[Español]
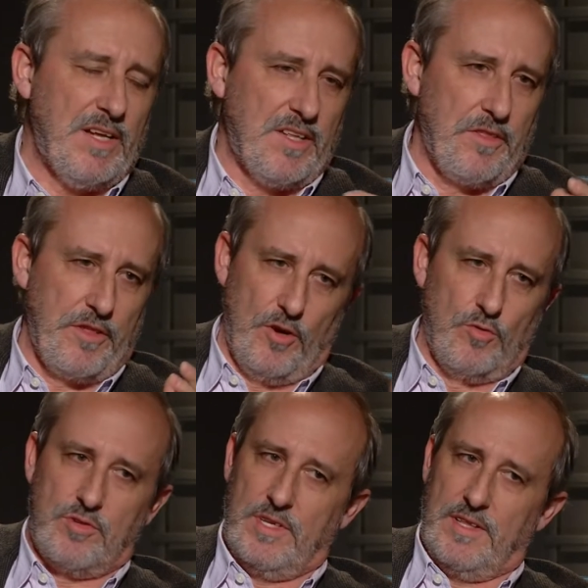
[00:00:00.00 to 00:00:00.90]
atención
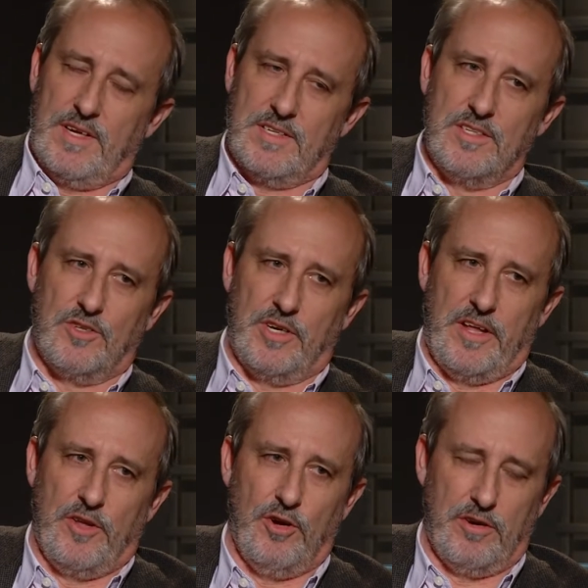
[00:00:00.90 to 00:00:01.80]
usted que es
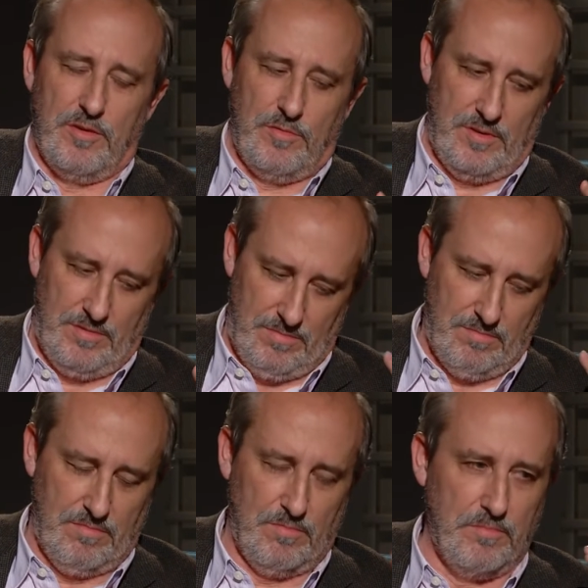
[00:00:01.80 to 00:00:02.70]
historiador,
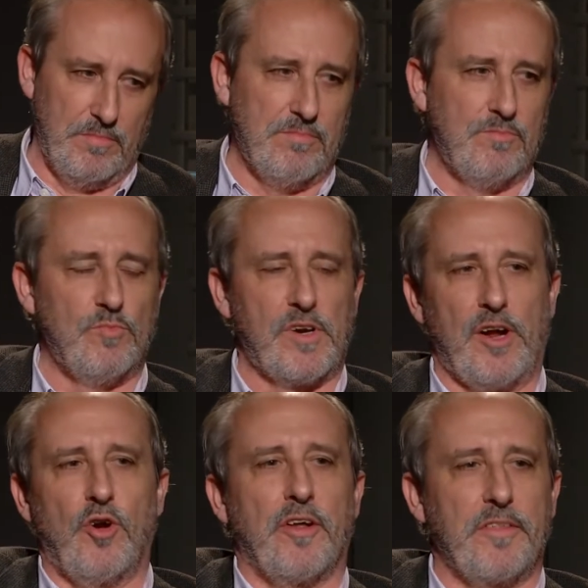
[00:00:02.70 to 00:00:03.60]
un
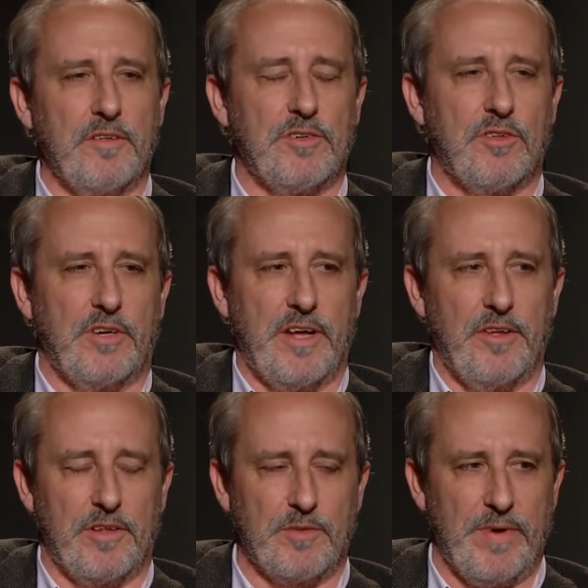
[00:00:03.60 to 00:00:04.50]
reconocido
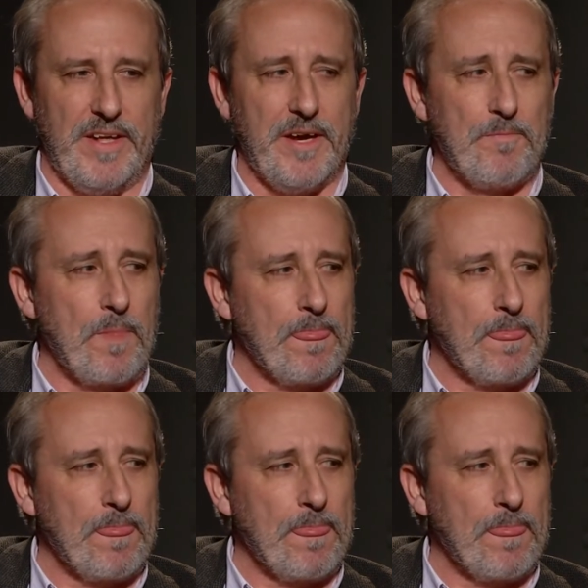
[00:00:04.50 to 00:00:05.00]
historiador de España,